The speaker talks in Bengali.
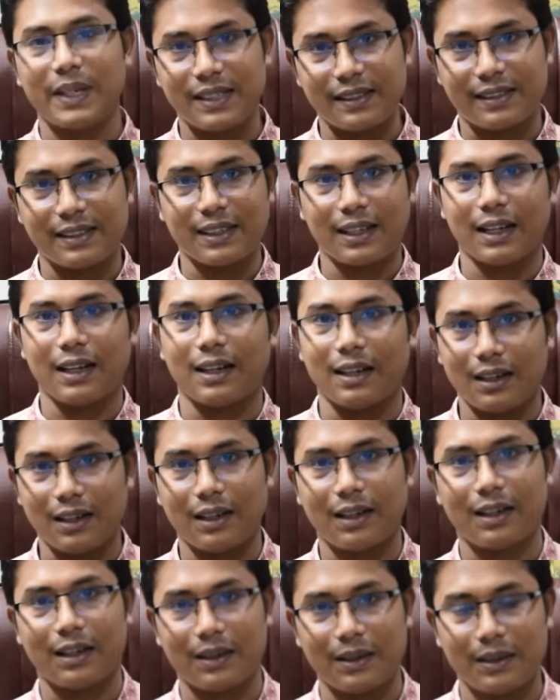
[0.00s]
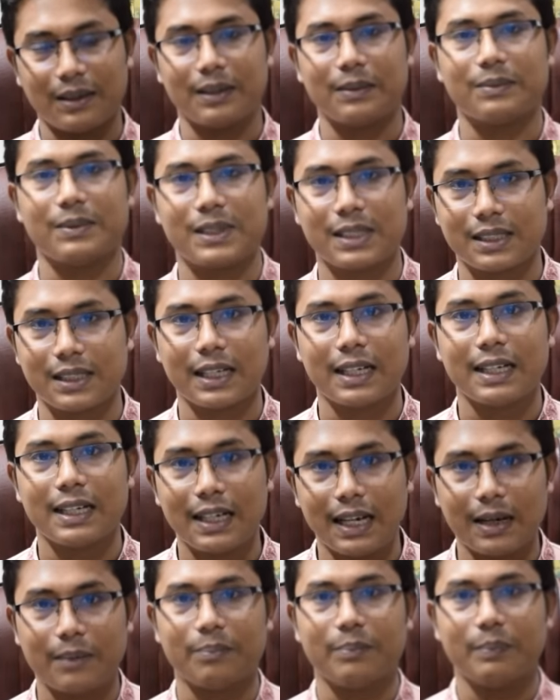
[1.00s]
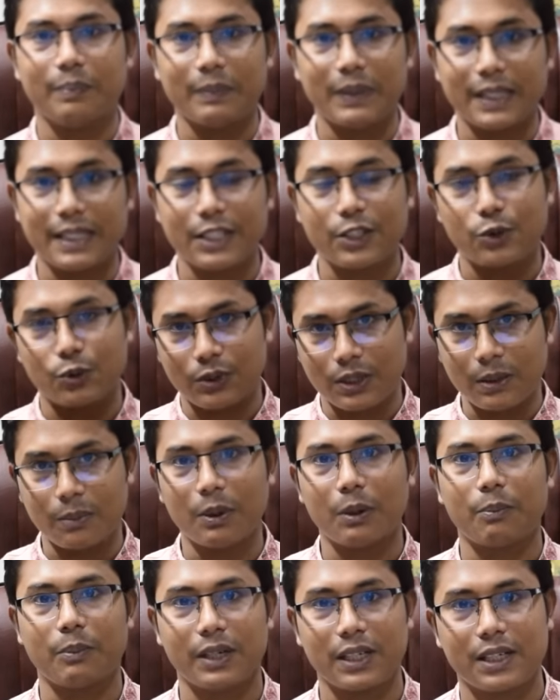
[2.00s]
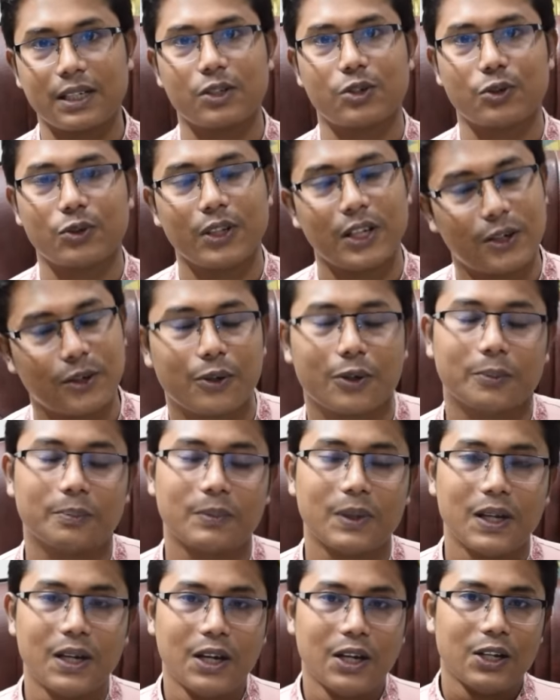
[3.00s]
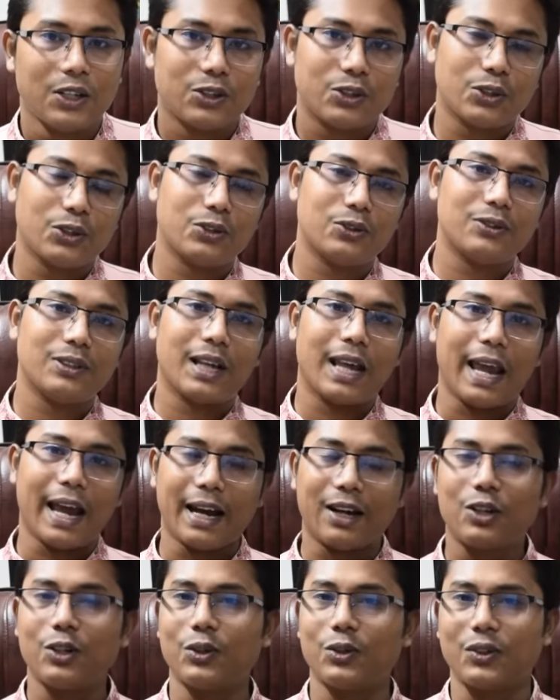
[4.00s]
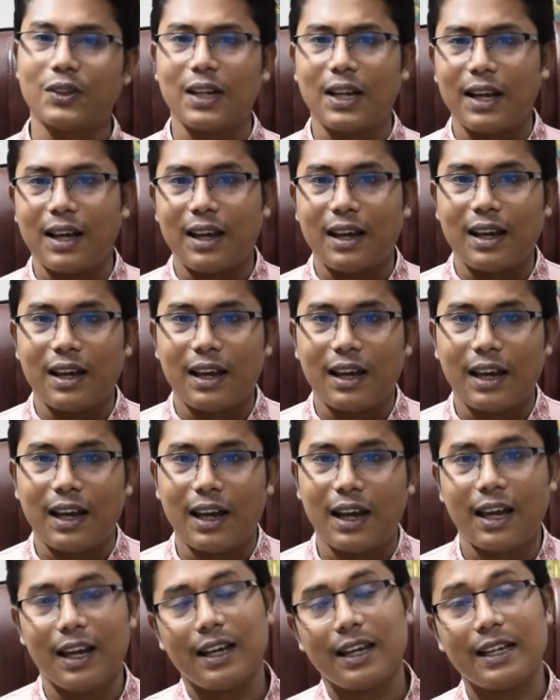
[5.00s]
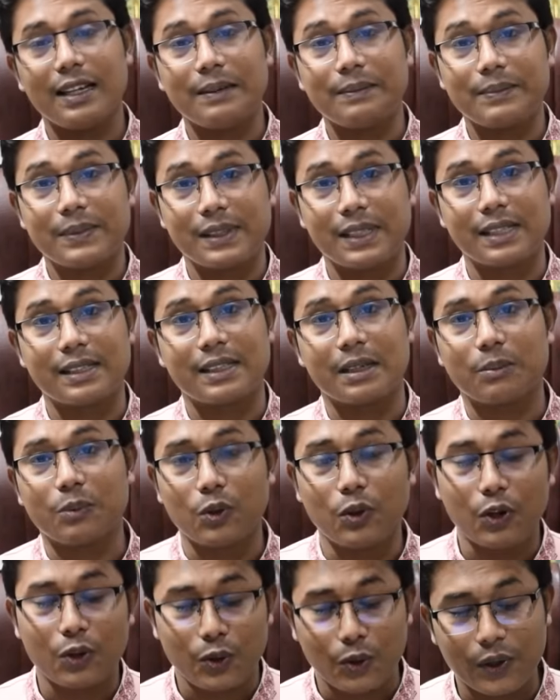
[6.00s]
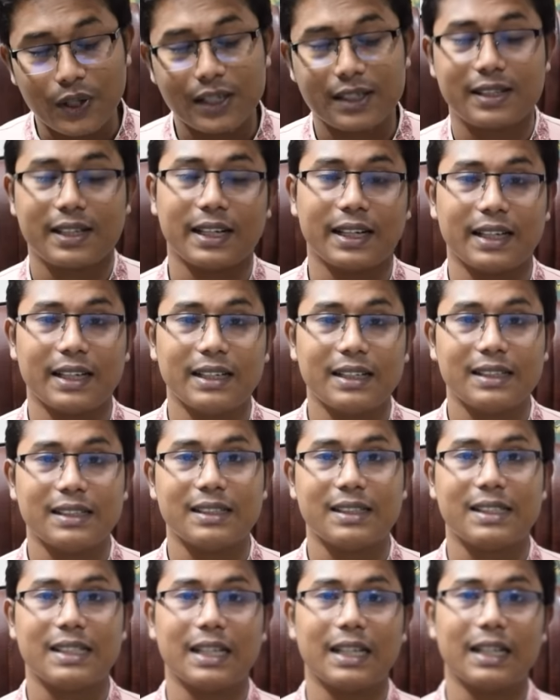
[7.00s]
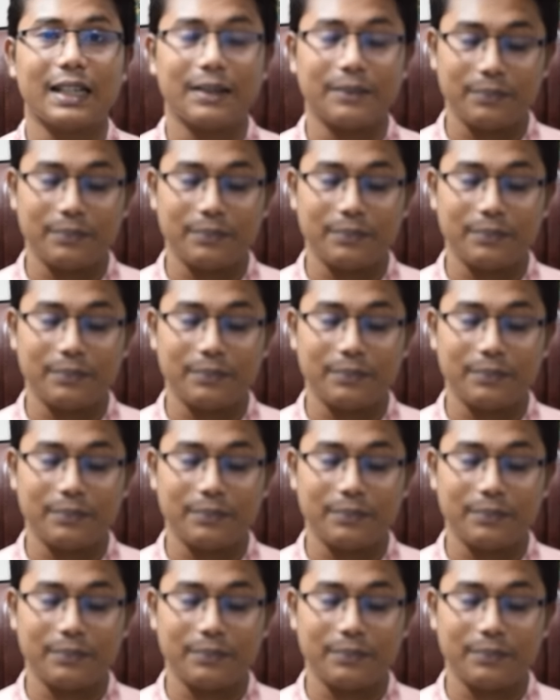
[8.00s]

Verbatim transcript: মেডিসিনাল যেটা ইনলা টিস্যু ডেভেলপমেন্টের জন্য এরকম তো এখন এই সিস্টেমগুলো রয়েছে যে